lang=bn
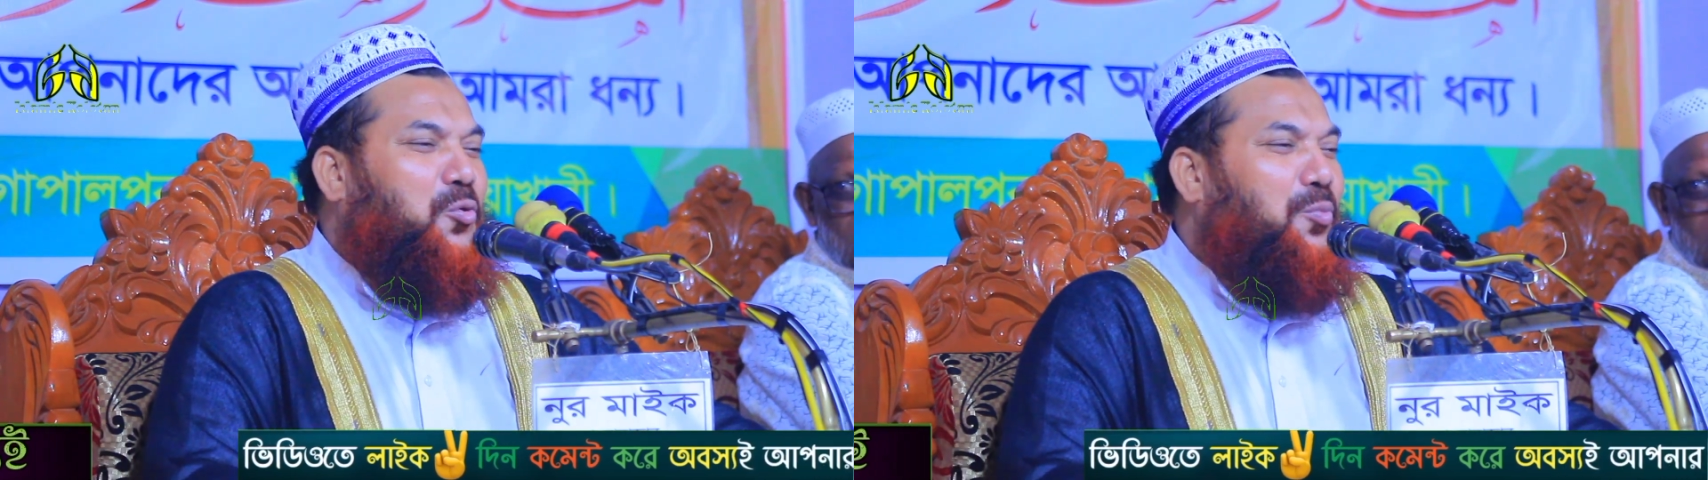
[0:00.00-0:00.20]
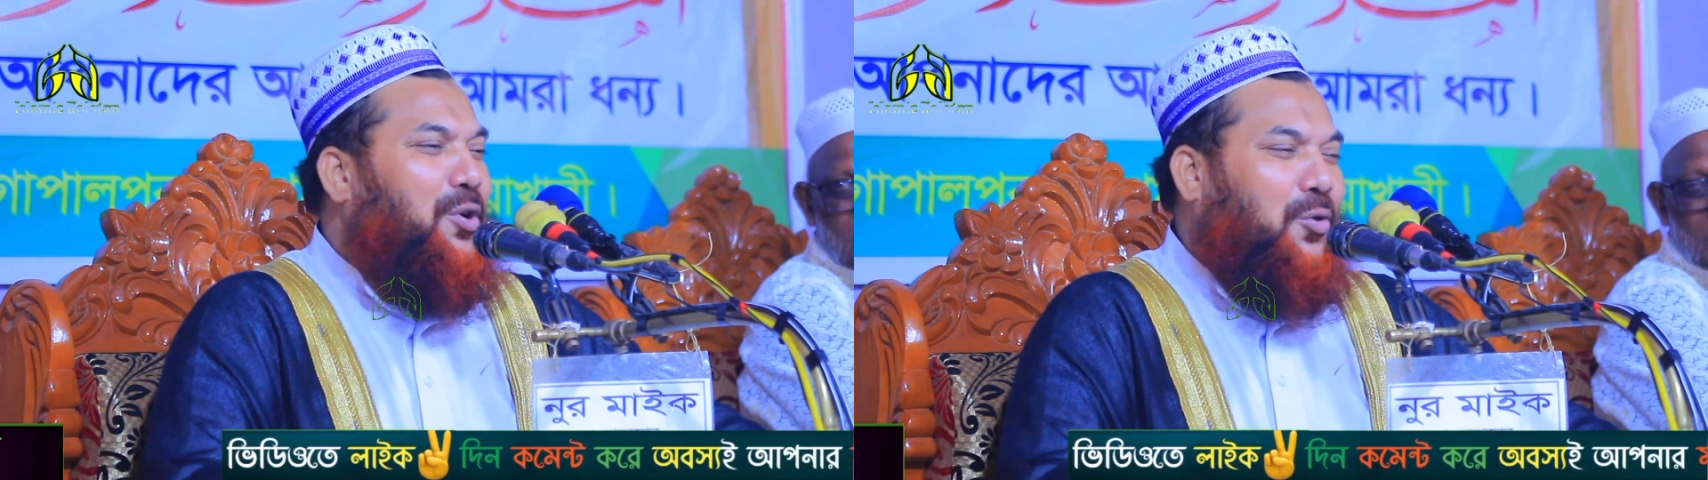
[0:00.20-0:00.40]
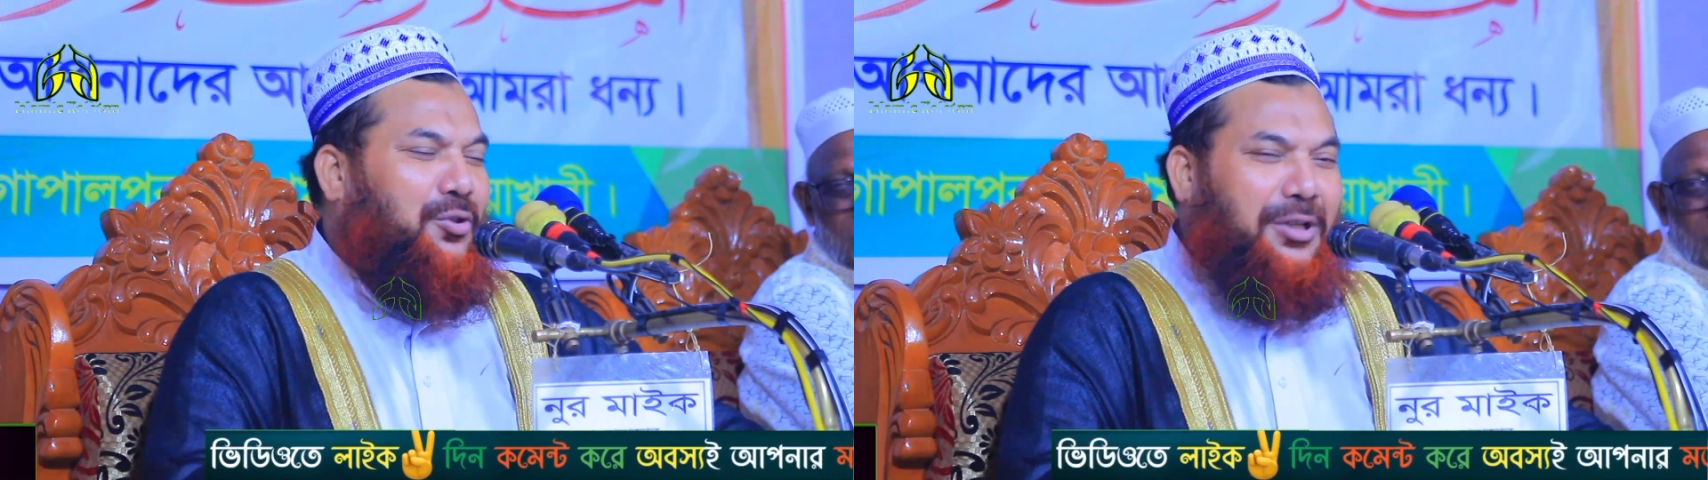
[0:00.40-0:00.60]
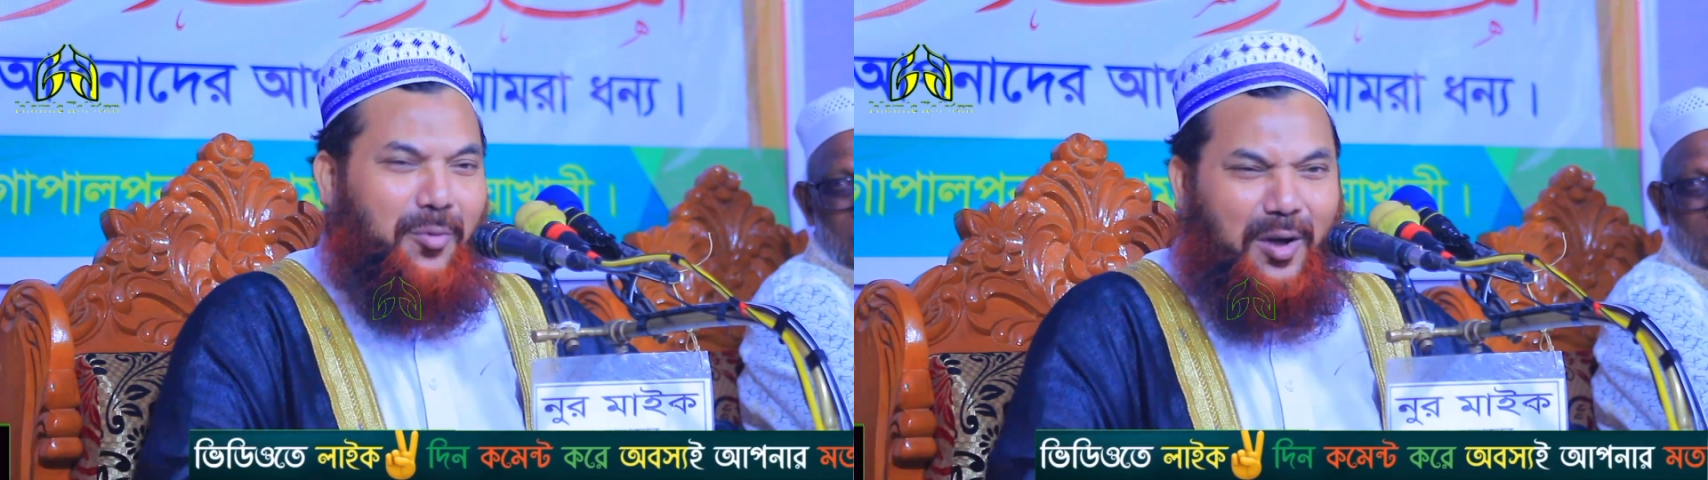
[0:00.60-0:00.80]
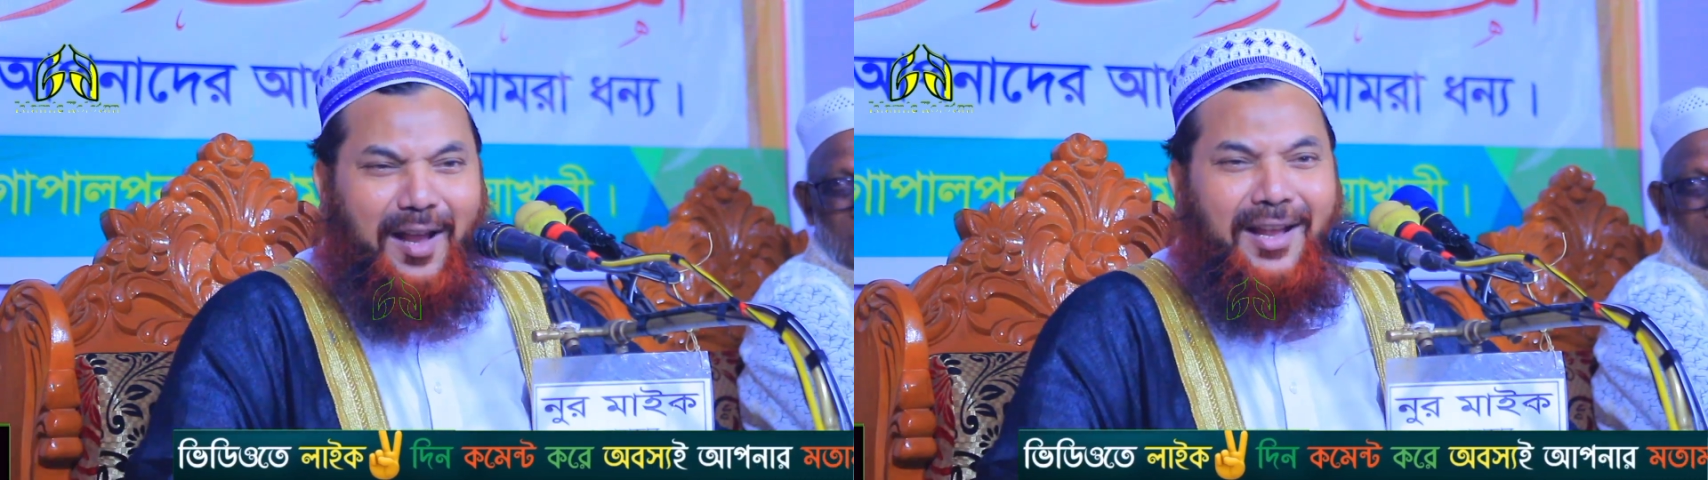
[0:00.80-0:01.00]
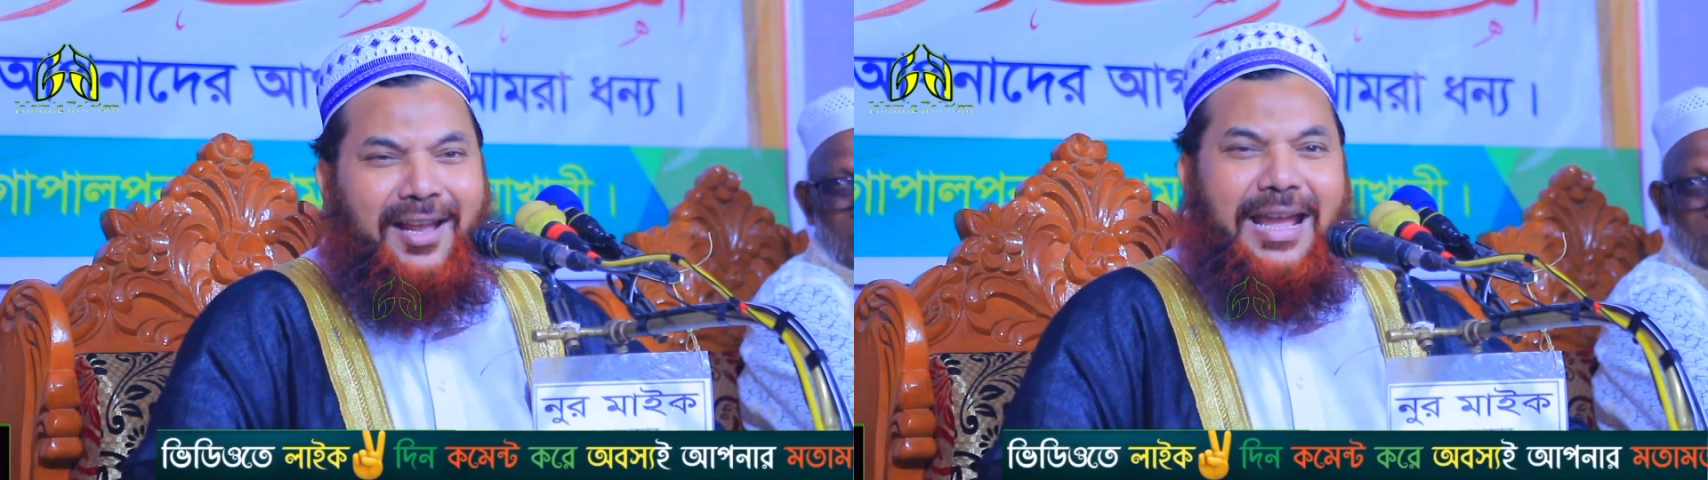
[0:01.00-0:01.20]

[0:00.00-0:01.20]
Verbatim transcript: দুর্ভিক্ষ দেব না